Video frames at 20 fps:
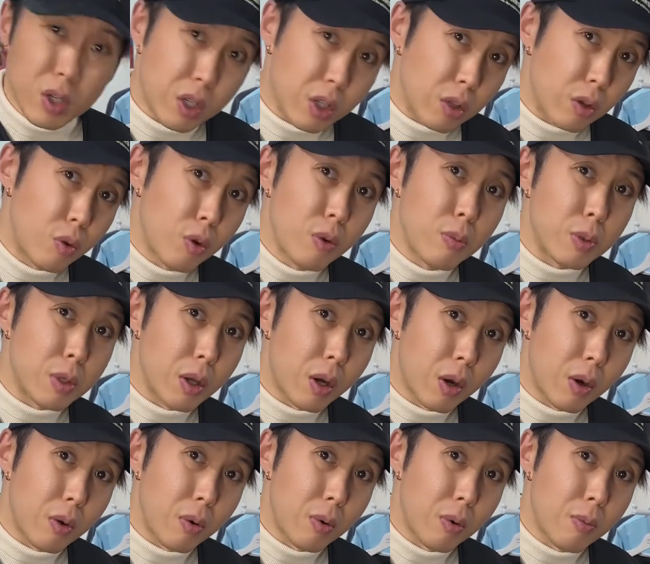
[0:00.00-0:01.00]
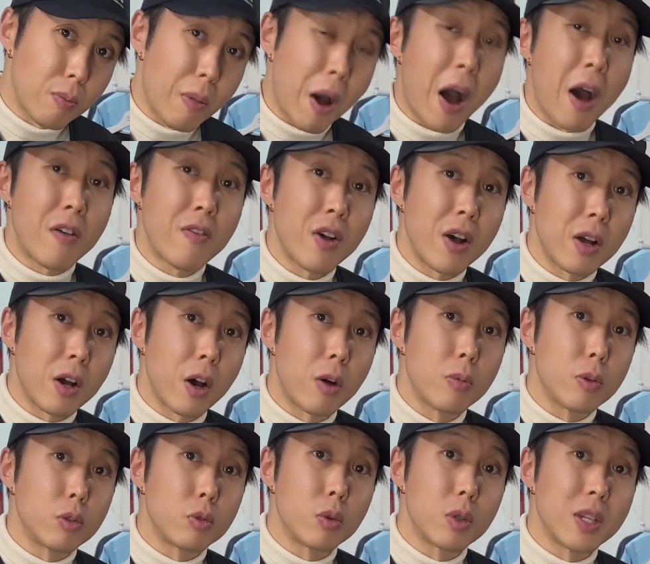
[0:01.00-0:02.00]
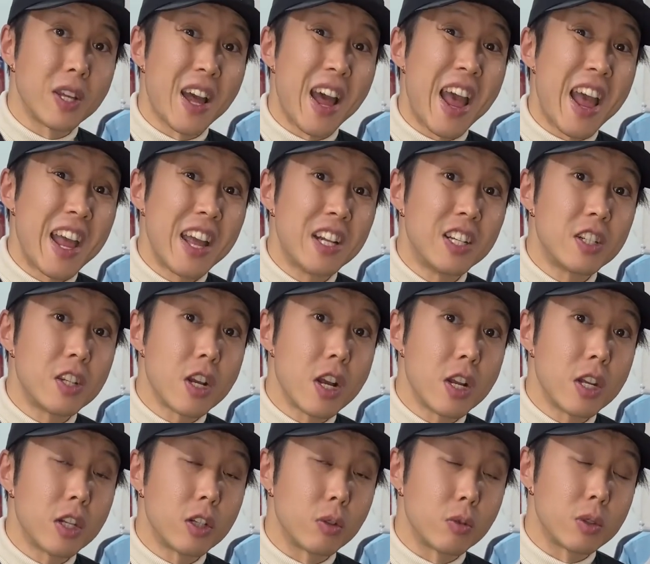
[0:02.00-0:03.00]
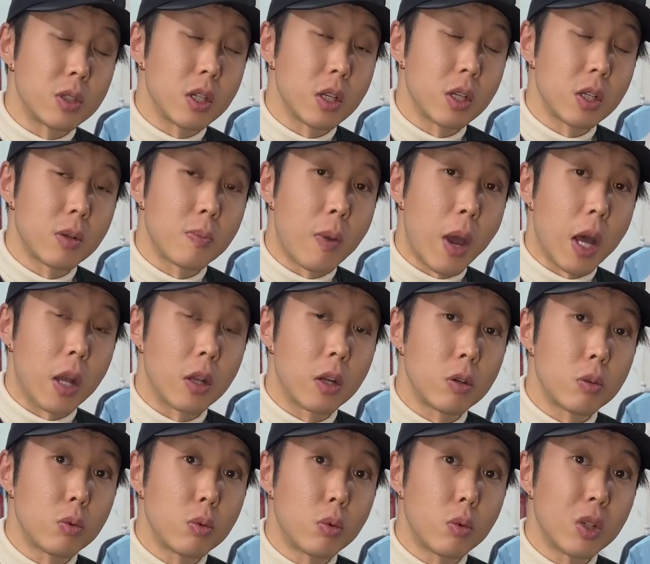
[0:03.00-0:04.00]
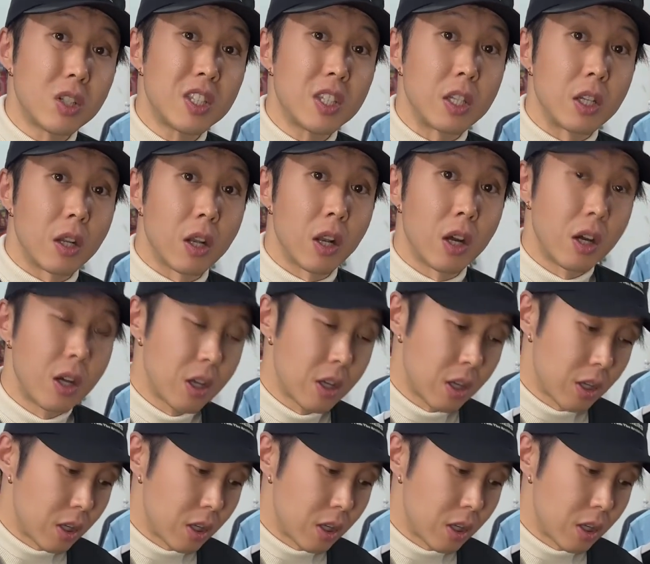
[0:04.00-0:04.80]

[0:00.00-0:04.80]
可能会比较麻烦。好比说你 AJ 那种鞋子买的，如果紧了，